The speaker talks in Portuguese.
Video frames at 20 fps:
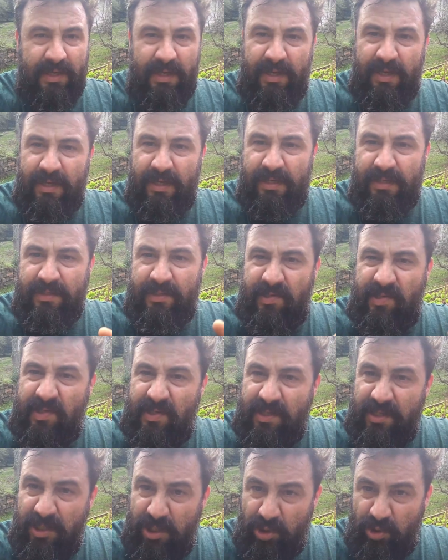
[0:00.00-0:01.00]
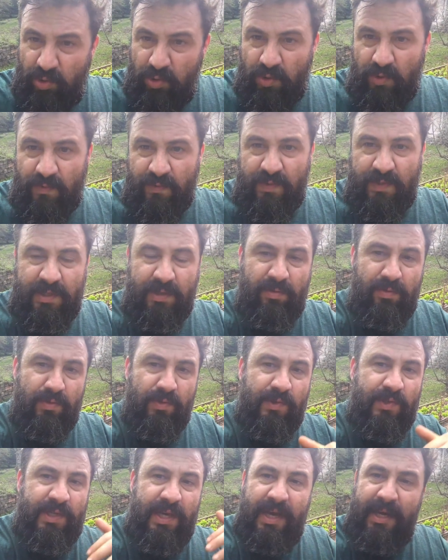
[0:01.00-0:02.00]
é, em sítios, você
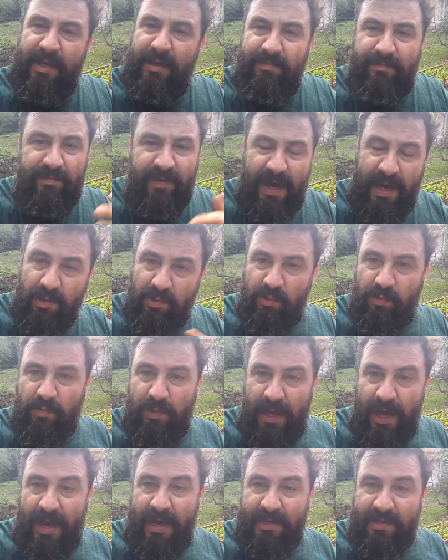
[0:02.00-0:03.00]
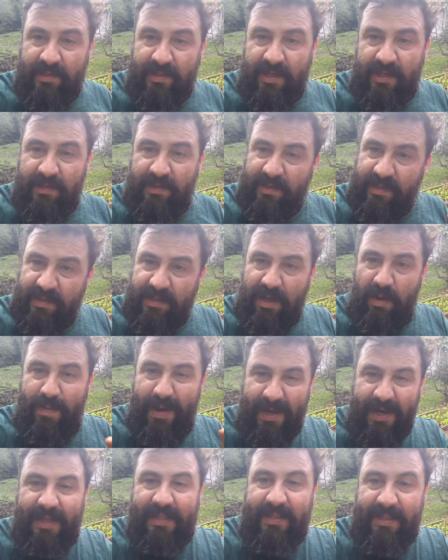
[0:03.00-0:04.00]
consegue em vários lugares aí, dá
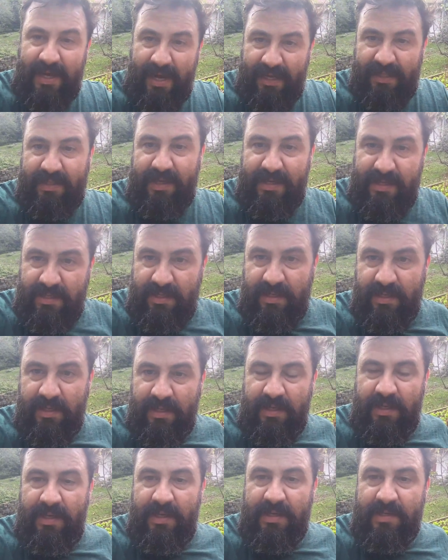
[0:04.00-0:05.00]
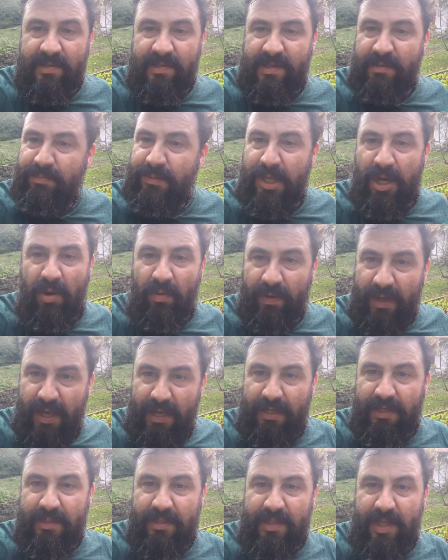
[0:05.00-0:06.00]
uma catada aí. Sempre tem
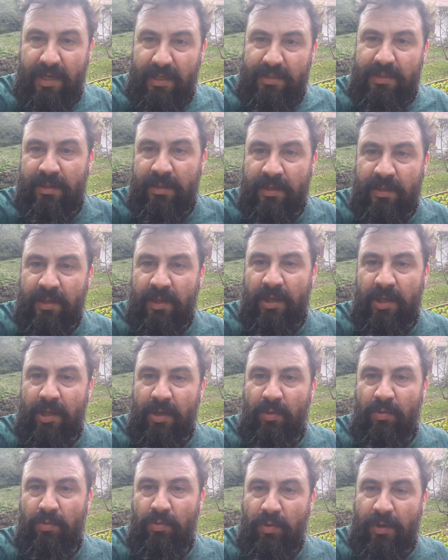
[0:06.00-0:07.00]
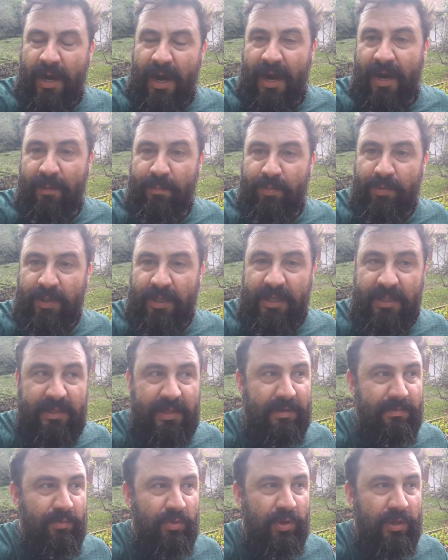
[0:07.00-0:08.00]
alguém que tem um lugar, porque
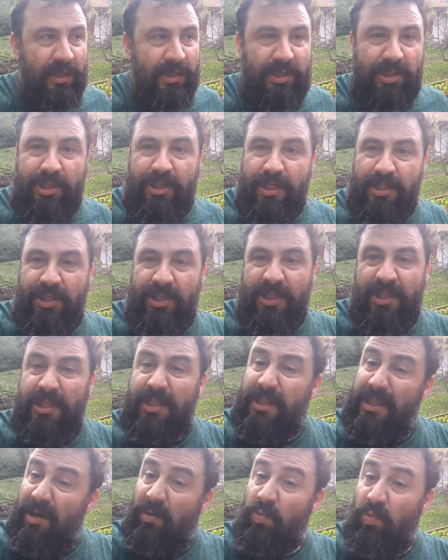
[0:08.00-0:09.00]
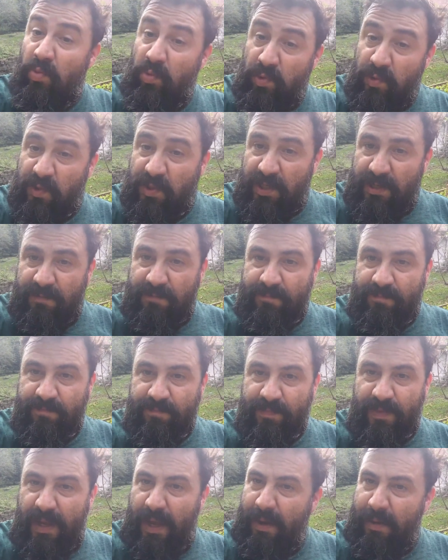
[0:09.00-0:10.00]
tem muita gente que não usa.
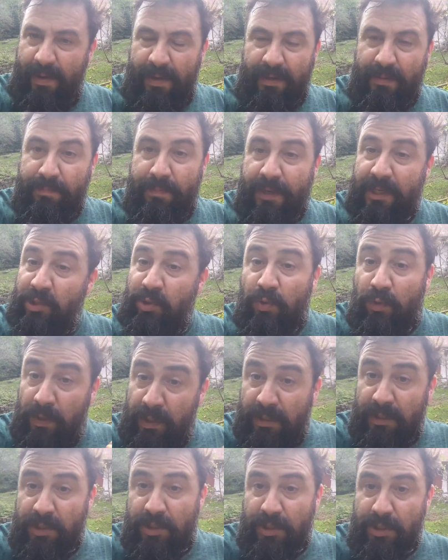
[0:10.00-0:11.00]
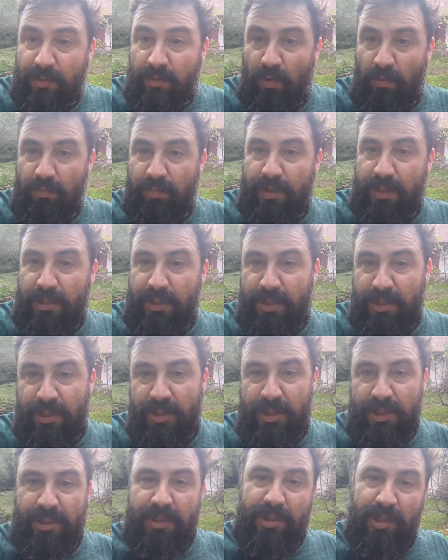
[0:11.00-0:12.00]
É, é impressionante como tem
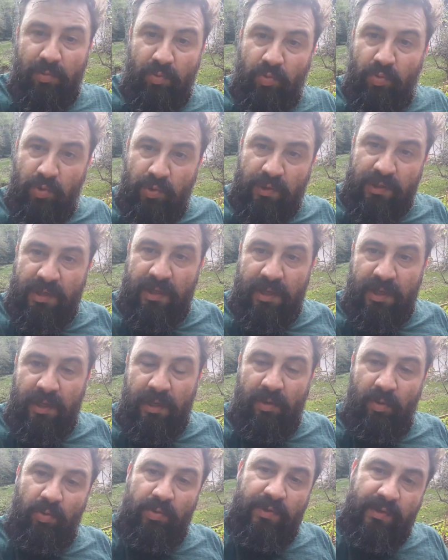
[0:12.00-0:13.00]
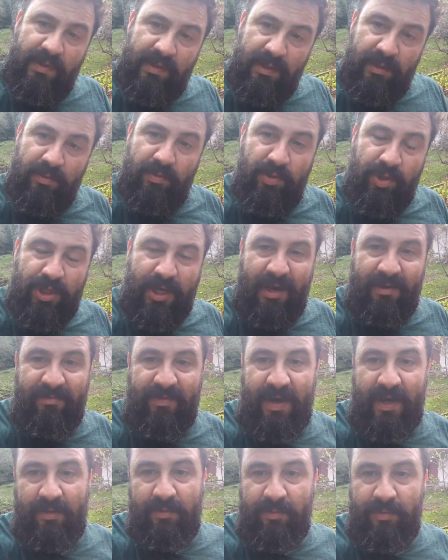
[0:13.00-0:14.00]
gente que não usa o esterco de
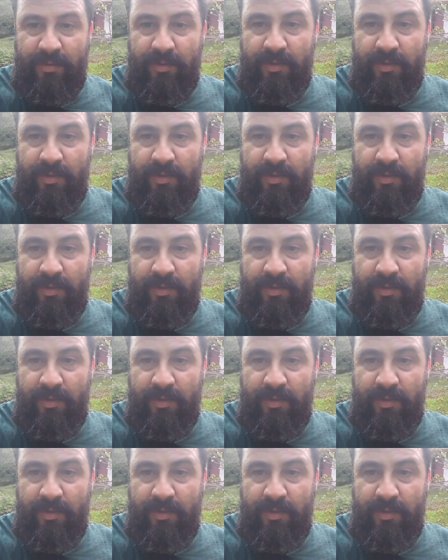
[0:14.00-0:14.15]
cavalo